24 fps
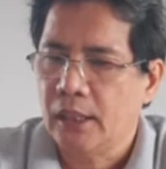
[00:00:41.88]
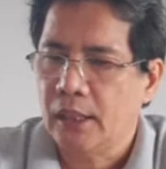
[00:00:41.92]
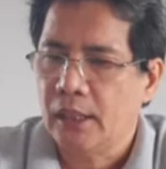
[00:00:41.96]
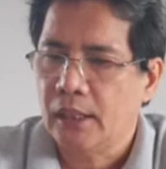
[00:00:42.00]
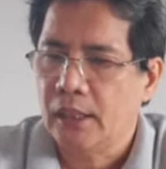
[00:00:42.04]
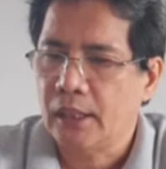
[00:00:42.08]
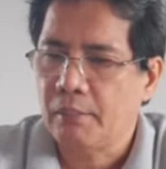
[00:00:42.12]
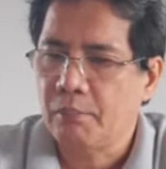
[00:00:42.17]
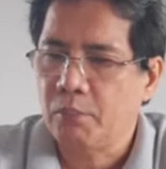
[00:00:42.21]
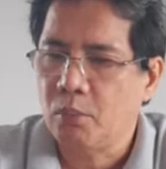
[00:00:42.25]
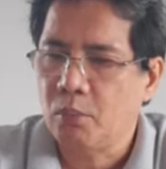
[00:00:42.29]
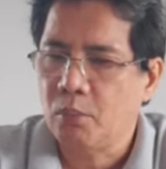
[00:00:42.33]

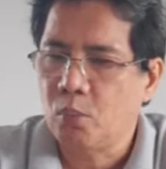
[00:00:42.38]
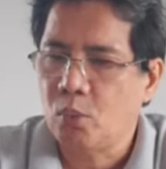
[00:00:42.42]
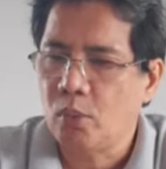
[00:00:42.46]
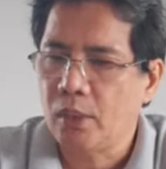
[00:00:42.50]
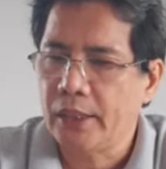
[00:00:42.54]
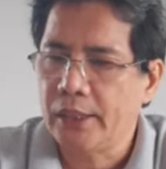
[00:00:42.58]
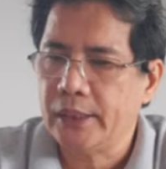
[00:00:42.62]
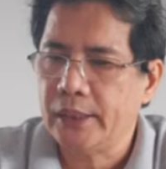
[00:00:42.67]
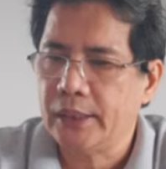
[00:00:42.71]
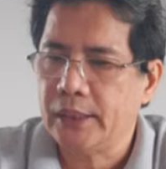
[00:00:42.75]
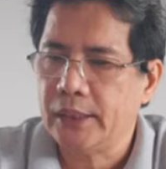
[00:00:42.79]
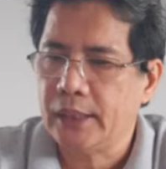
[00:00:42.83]

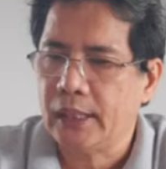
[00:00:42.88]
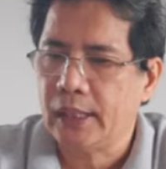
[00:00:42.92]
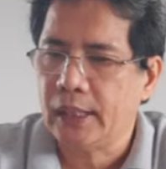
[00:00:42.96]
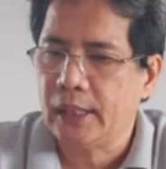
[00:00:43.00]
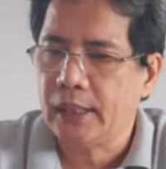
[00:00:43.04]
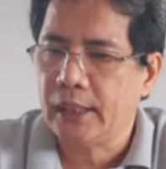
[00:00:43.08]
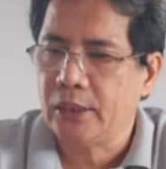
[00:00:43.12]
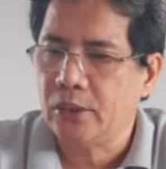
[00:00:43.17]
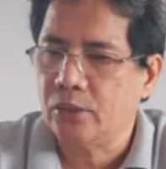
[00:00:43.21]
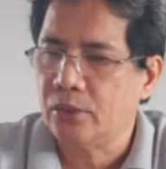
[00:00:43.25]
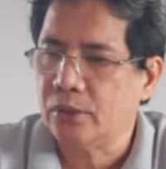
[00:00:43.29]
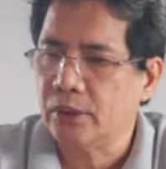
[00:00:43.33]
nabubuhay siya
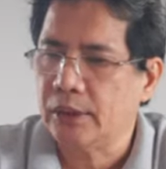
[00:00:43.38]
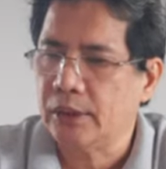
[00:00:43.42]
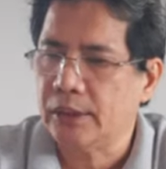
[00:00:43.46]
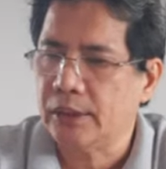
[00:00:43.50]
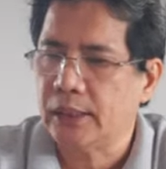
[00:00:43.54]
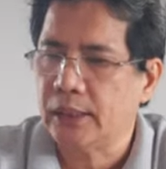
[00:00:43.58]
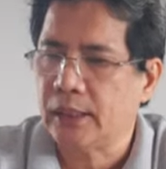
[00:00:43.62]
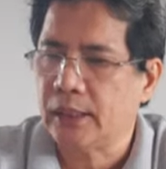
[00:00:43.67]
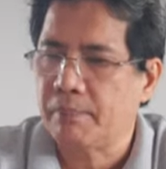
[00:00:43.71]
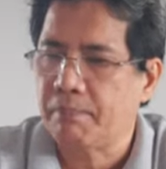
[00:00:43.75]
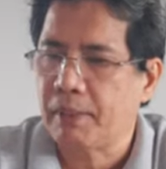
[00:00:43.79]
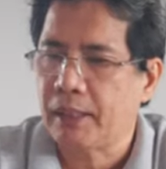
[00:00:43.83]
ngayon
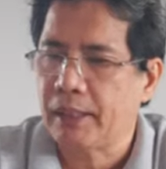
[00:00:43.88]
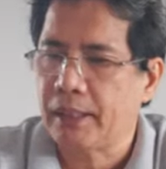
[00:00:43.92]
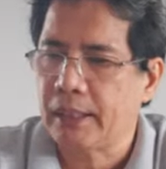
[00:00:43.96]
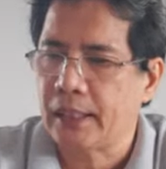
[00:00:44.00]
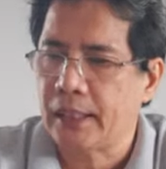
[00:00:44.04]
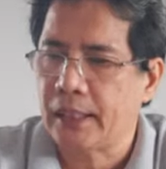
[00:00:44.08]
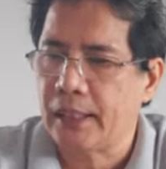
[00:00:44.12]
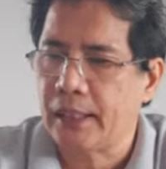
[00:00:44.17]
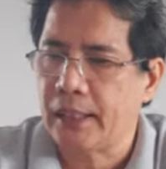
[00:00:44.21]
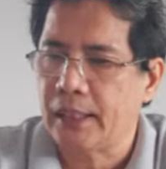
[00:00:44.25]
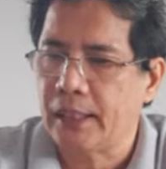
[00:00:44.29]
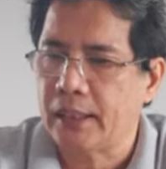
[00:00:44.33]
sa
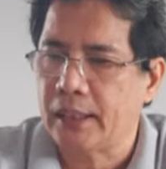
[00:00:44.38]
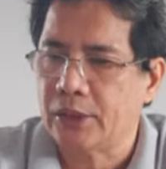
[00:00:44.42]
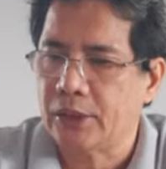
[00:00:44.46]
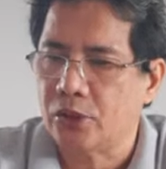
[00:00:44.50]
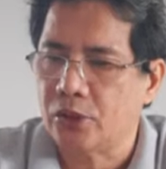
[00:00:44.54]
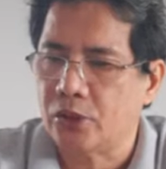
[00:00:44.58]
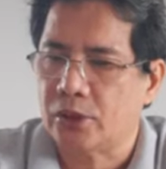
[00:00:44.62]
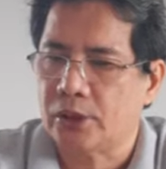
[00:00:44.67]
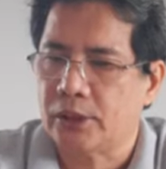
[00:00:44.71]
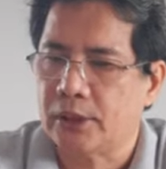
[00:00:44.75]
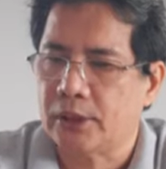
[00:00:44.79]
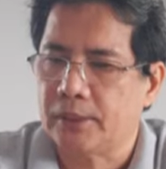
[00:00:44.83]
kapangyarihan ng
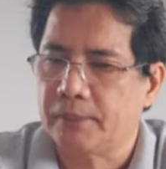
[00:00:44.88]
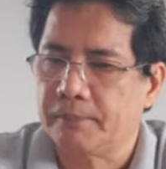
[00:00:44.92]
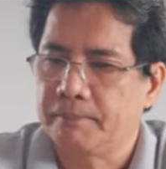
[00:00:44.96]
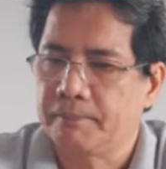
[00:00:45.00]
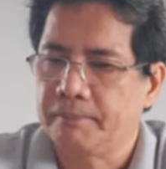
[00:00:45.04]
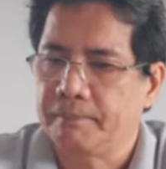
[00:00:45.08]
Diyos.